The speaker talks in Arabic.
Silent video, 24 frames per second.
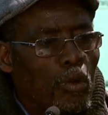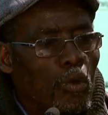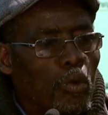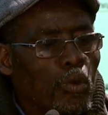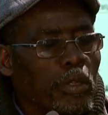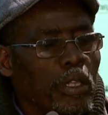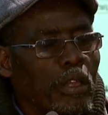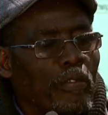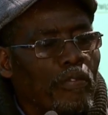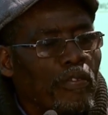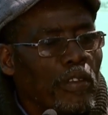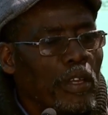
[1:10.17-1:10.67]

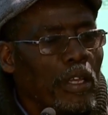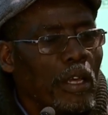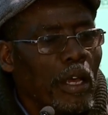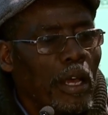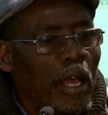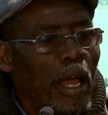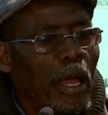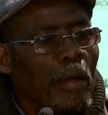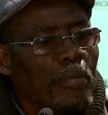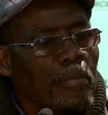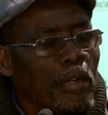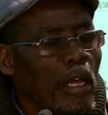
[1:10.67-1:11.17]
قلت في
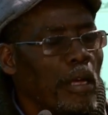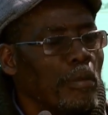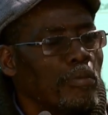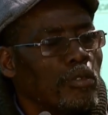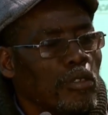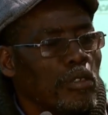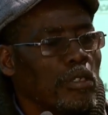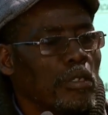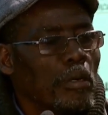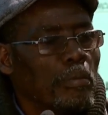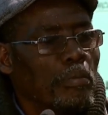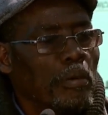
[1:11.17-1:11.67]
عام
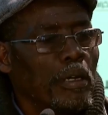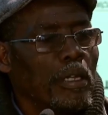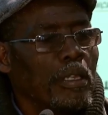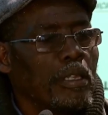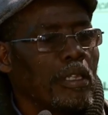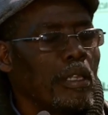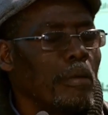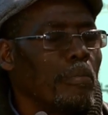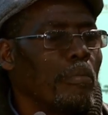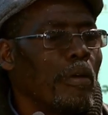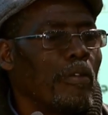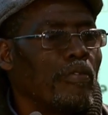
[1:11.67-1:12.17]
75
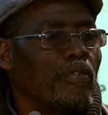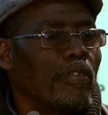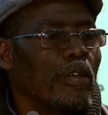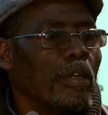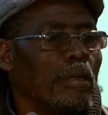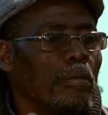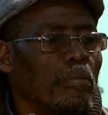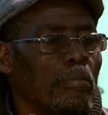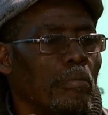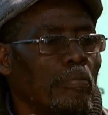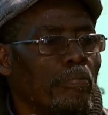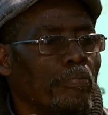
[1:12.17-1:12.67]
ثم
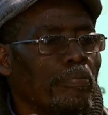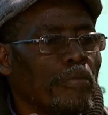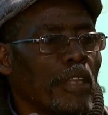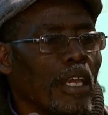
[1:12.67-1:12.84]
فيلم